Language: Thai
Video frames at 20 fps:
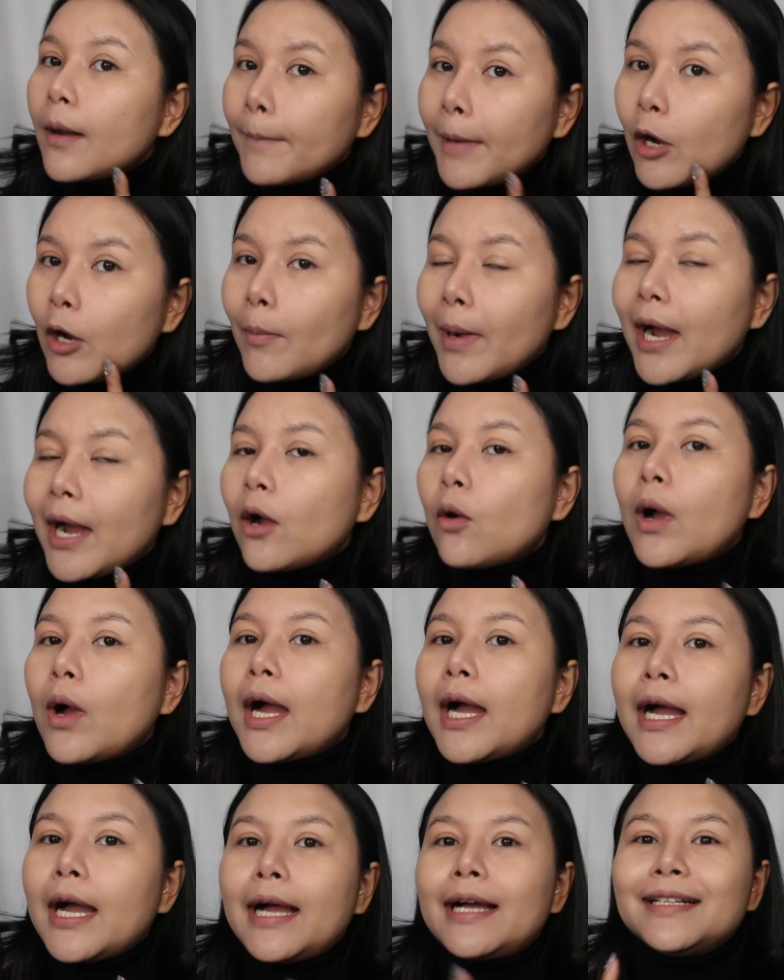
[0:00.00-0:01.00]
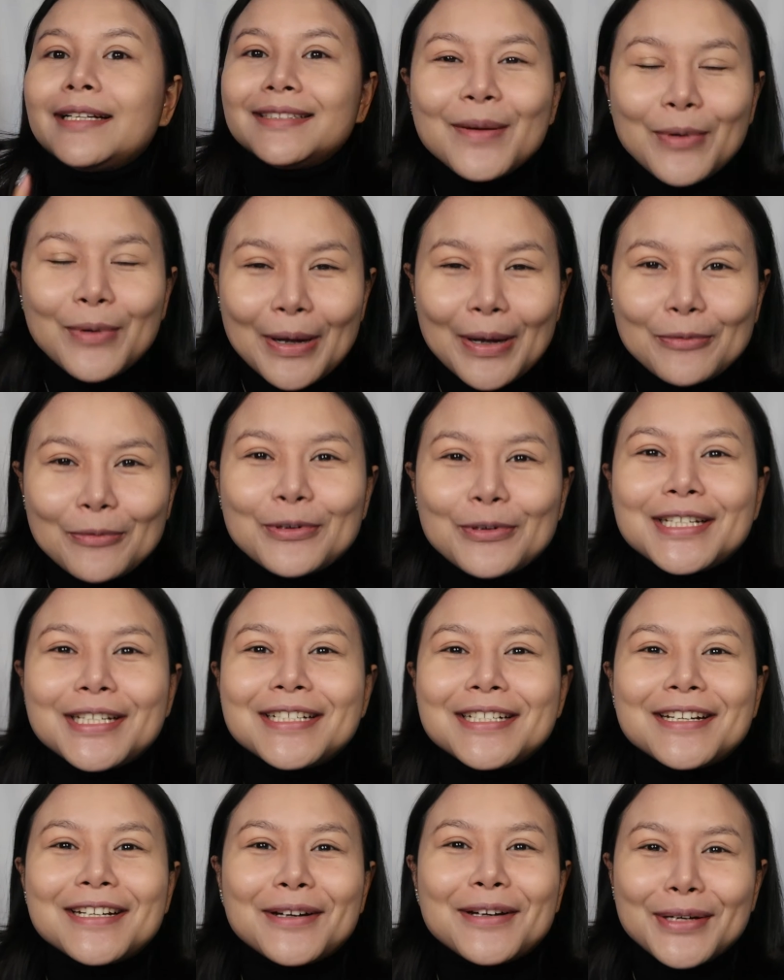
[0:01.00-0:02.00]
เบาบางกว่าค่ะมาพูด
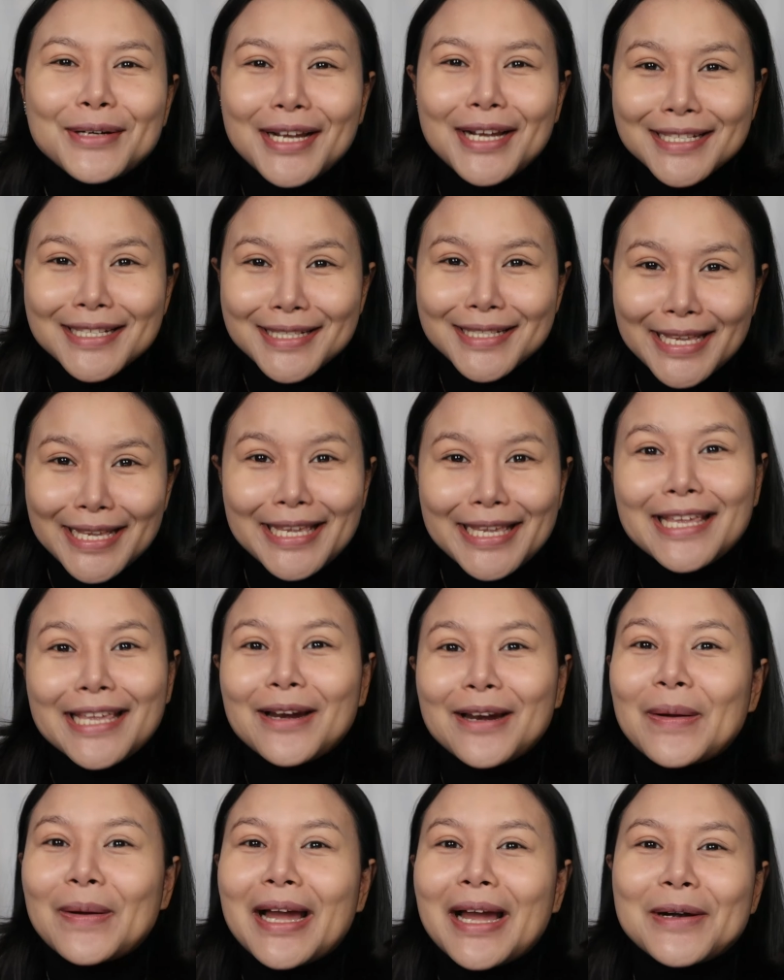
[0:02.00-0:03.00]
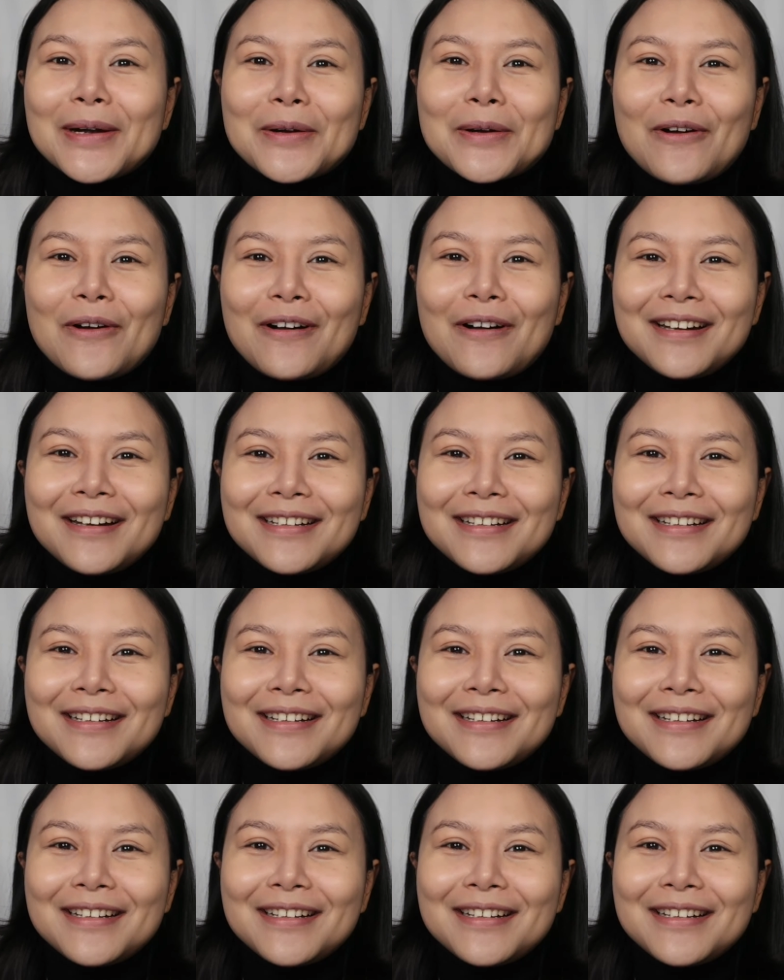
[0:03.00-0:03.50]
ถึงเรื่องสีแล้วกันเนาะ